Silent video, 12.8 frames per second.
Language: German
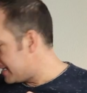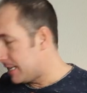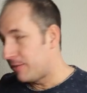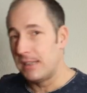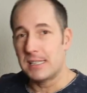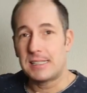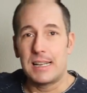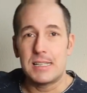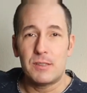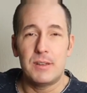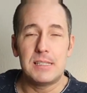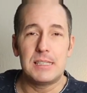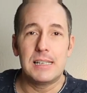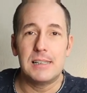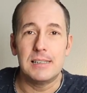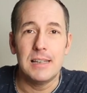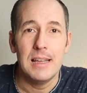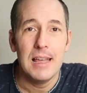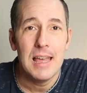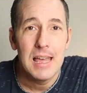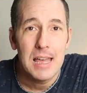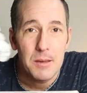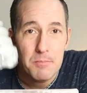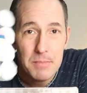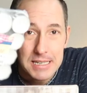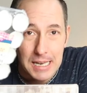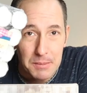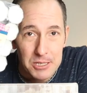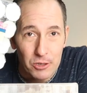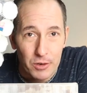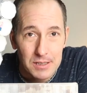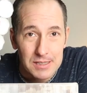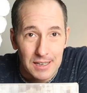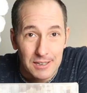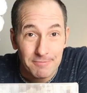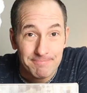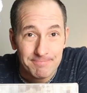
Ich will das Ganze versiegeln mit dem Zeugs hier.